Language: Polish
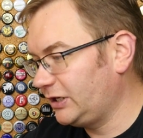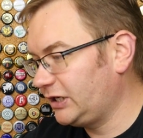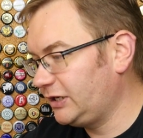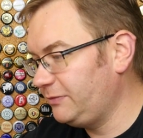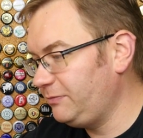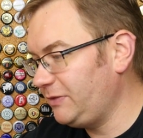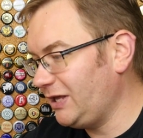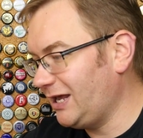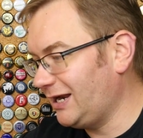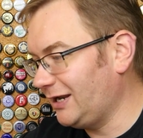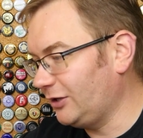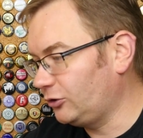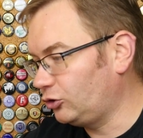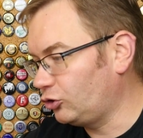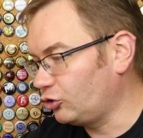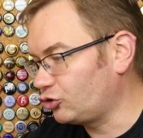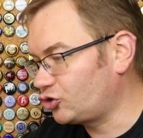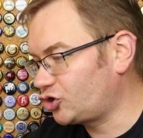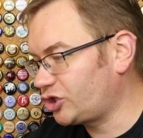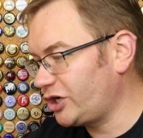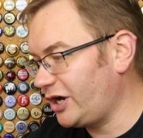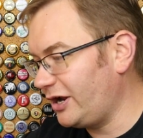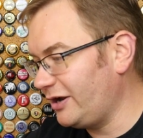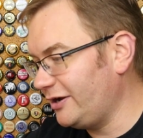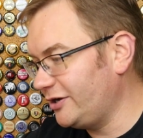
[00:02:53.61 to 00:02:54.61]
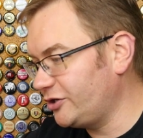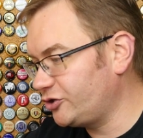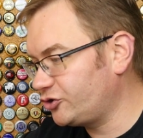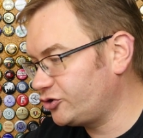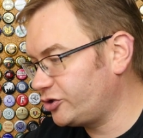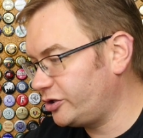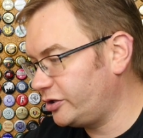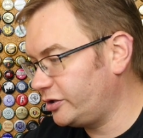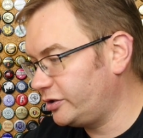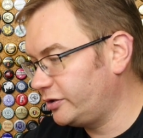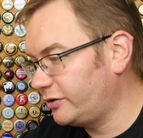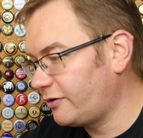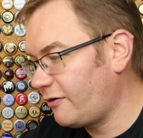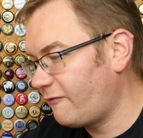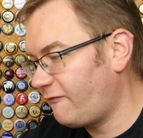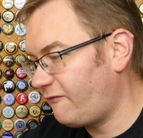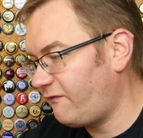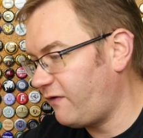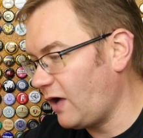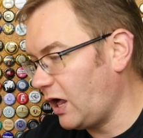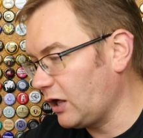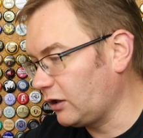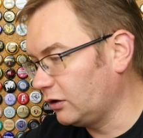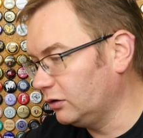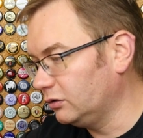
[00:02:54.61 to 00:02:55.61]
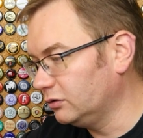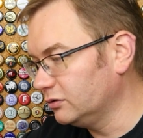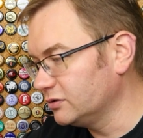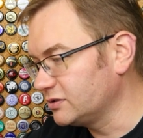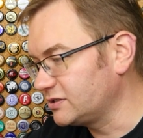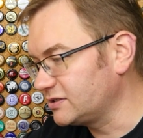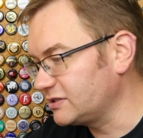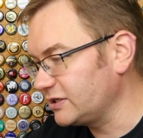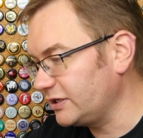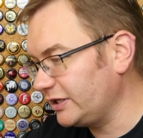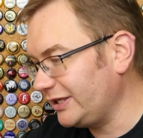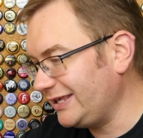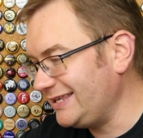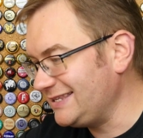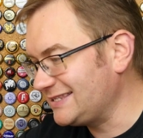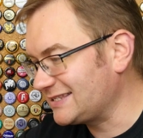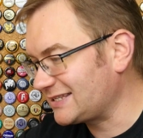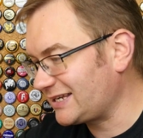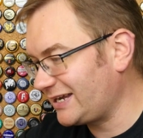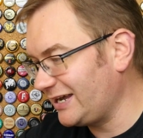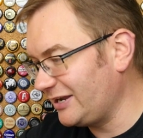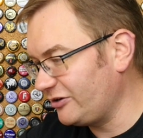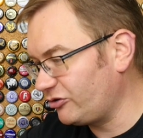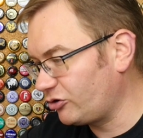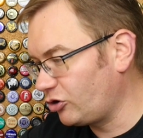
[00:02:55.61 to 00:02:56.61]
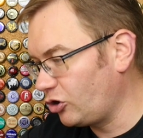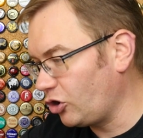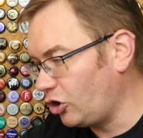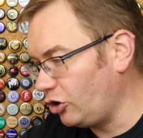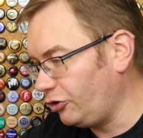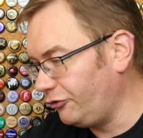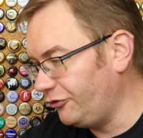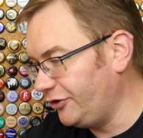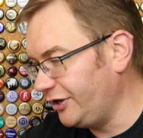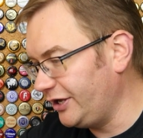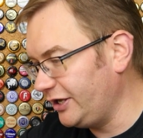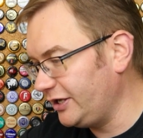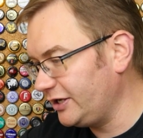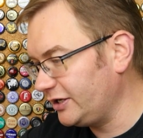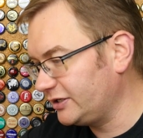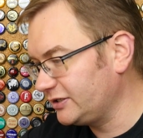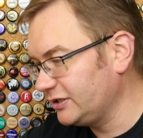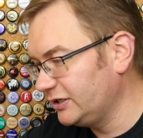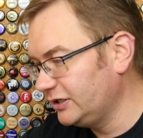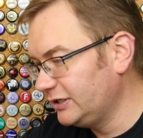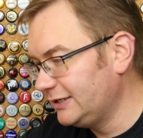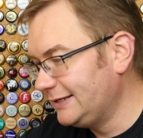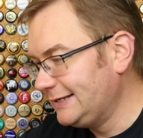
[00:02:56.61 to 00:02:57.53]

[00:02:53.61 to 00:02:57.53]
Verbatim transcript: Chmiele to Challenger, Fuggles, Iskand Golding,